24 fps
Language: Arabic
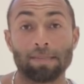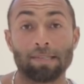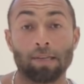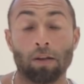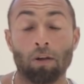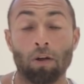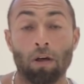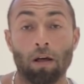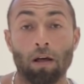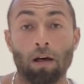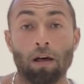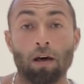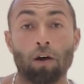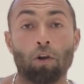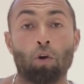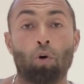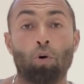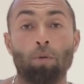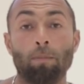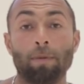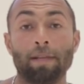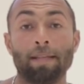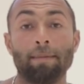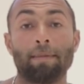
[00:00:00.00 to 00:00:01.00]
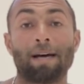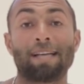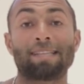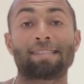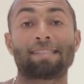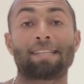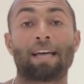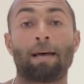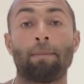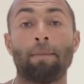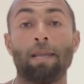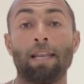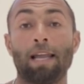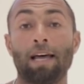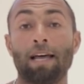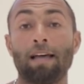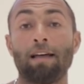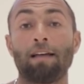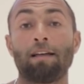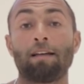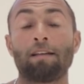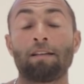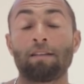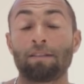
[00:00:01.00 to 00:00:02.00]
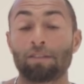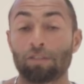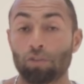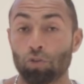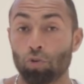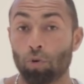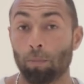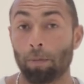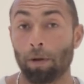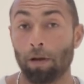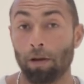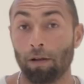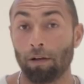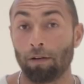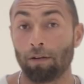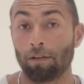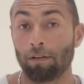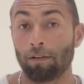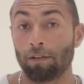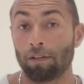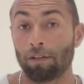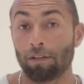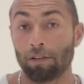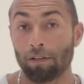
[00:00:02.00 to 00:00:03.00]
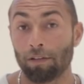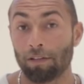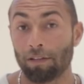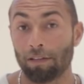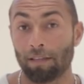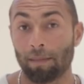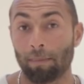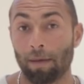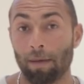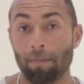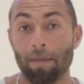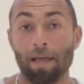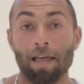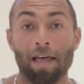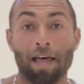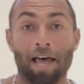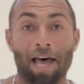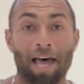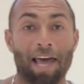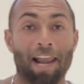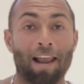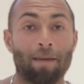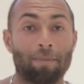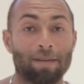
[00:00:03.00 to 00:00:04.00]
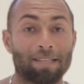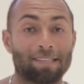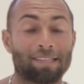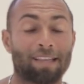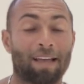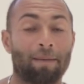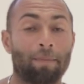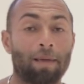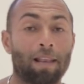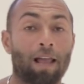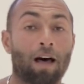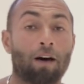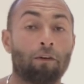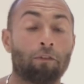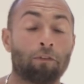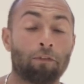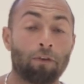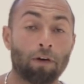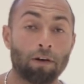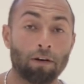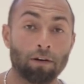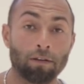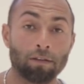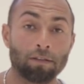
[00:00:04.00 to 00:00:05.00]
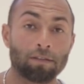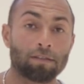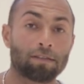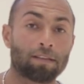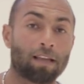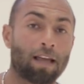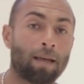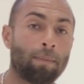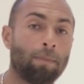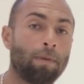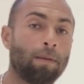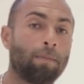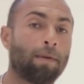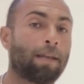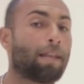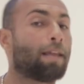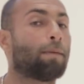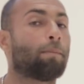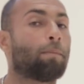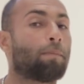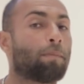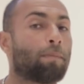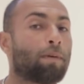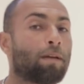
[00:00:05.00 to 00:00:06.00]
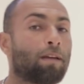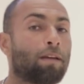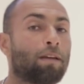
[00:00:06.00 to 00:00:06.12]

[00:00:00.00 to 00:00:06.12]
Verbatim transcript: بصراحه انا عمري ما هستعملها الصبح تمام انا بستعملها فقط قبل ما انام